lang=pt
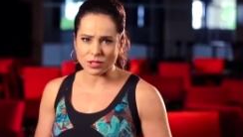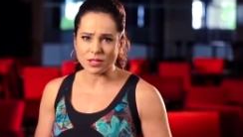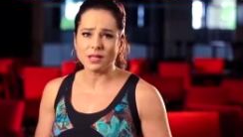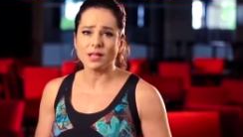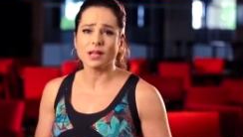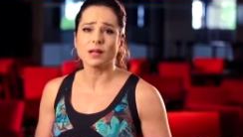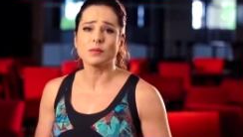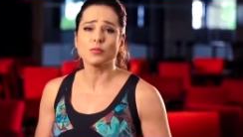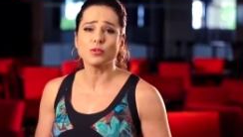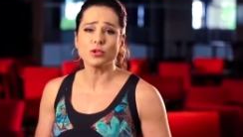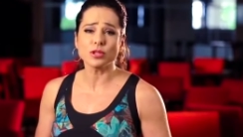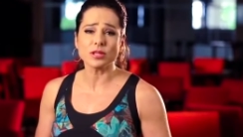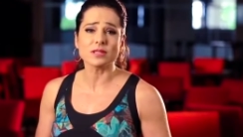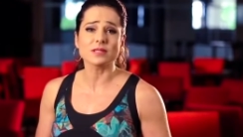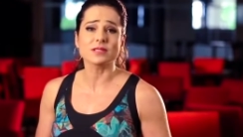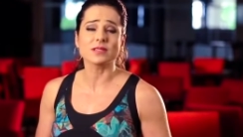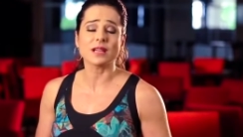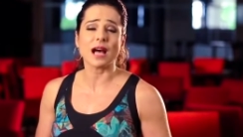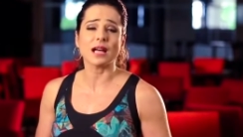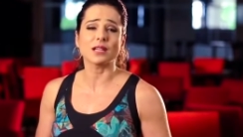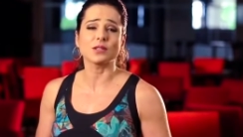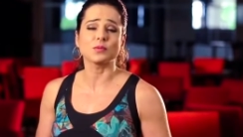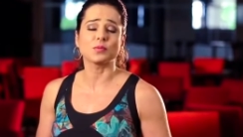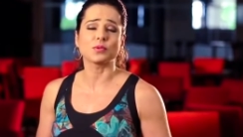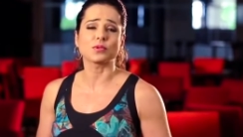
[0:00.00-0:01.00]
e
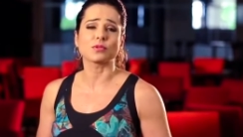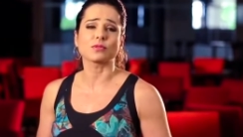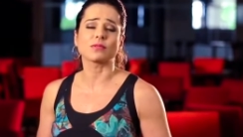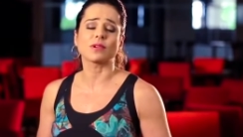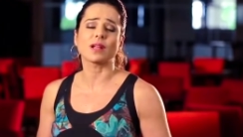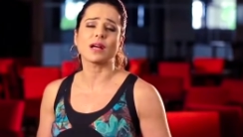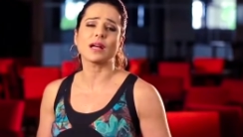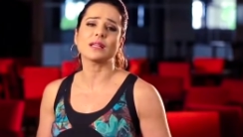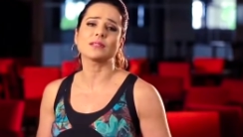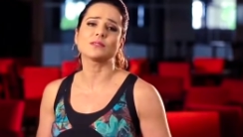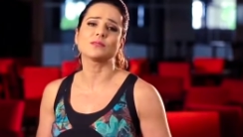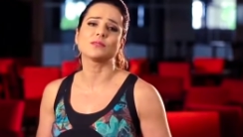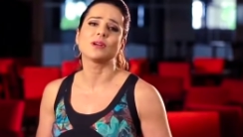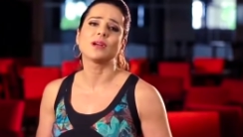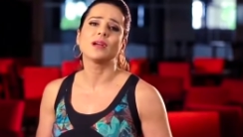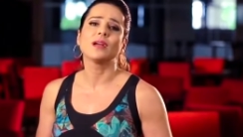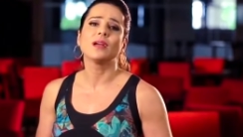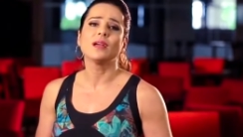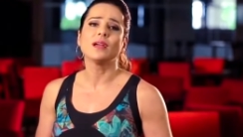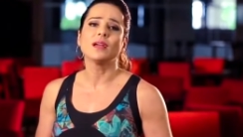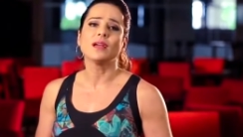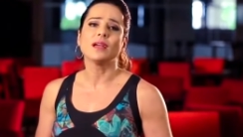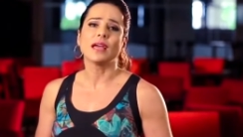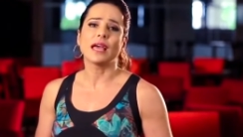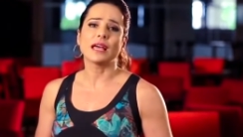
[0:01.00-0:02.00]
glamourizado por um lado,
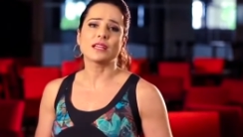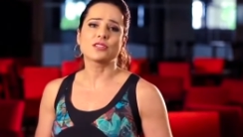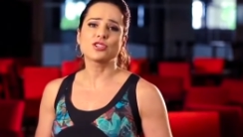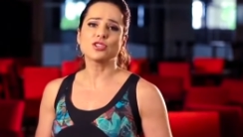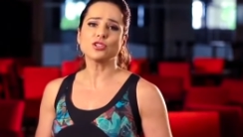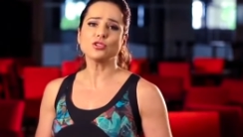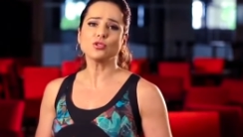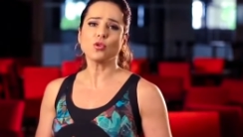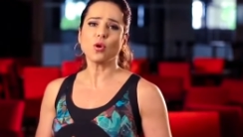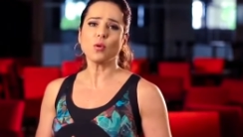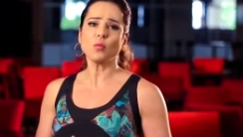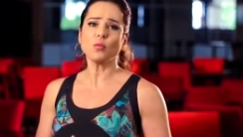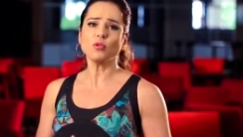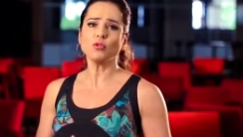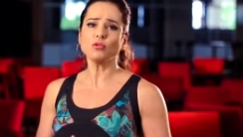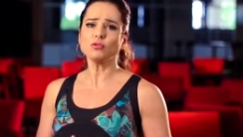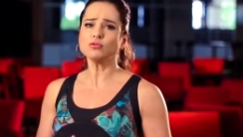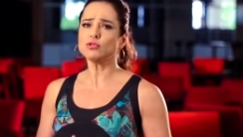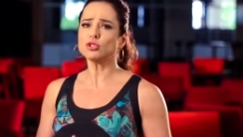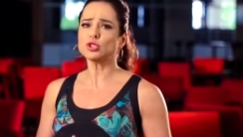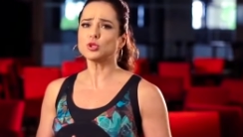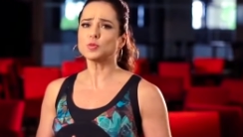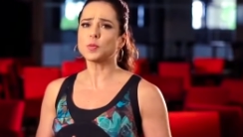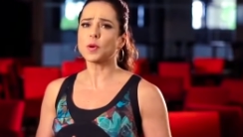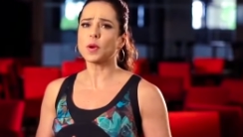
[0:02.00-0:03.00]
é tido como um
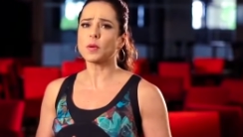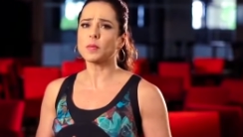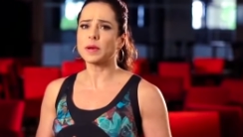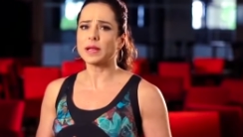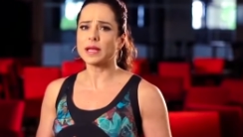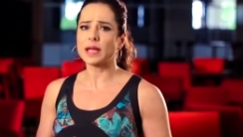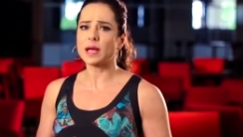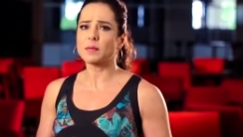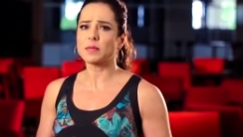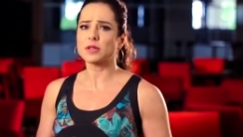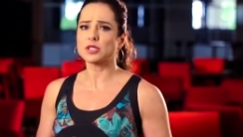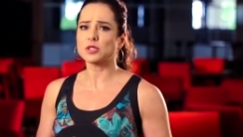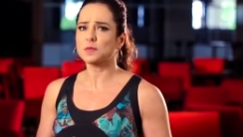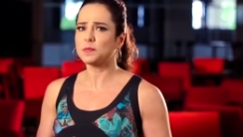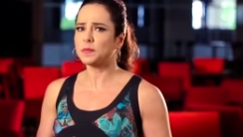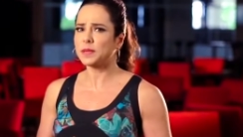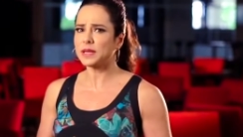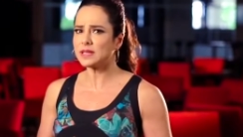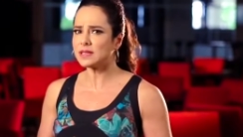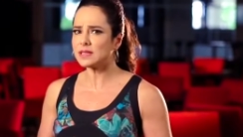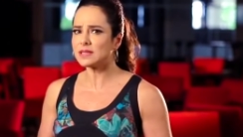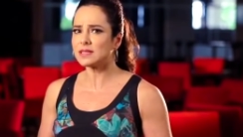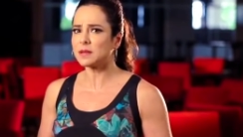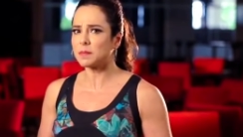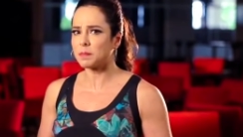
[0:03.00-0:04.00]
dos problemas
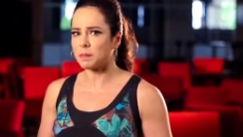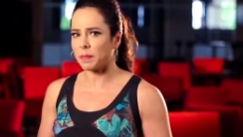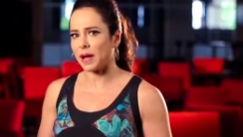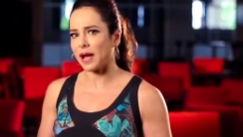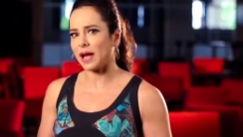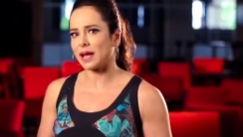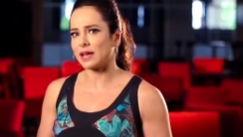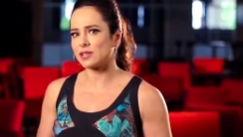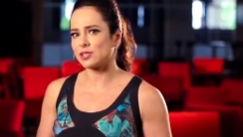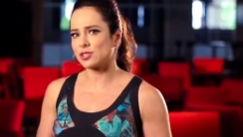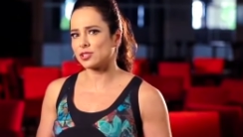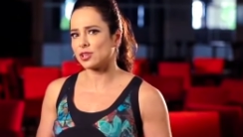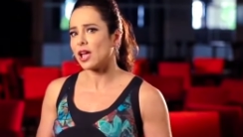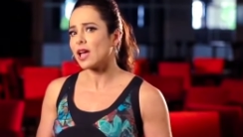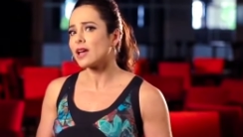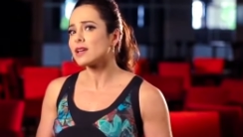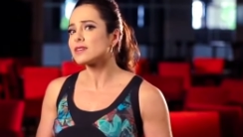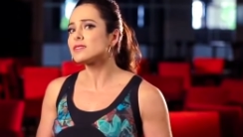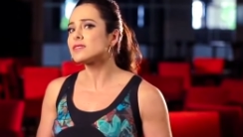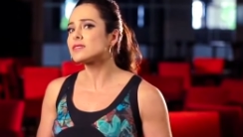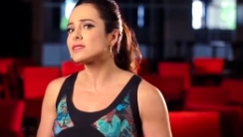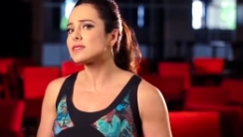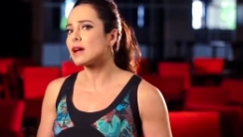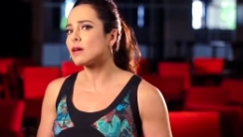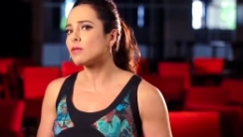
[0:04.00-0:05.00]
principais
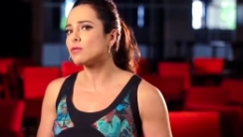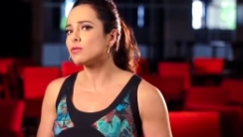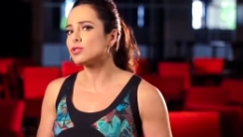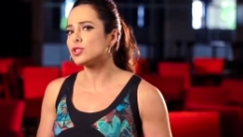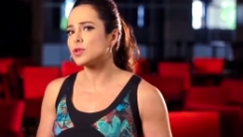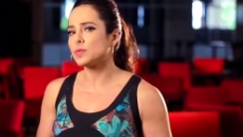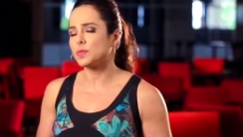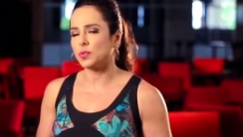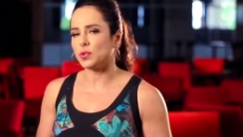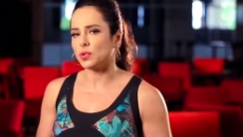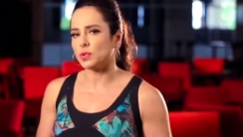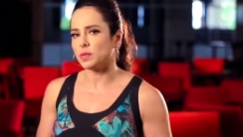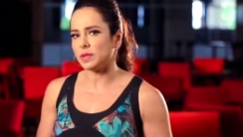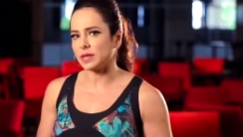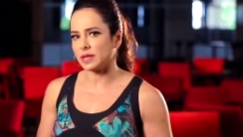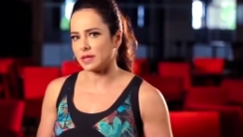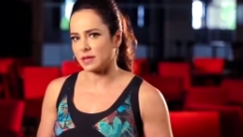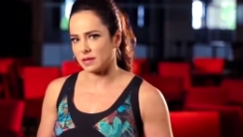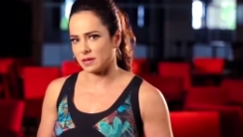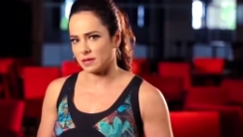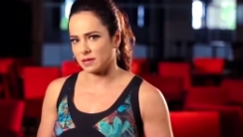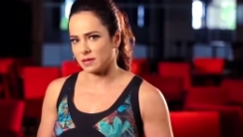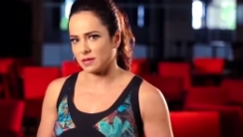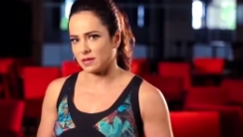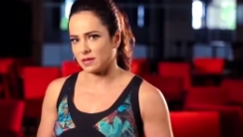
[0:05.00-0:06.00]
de saúde pública.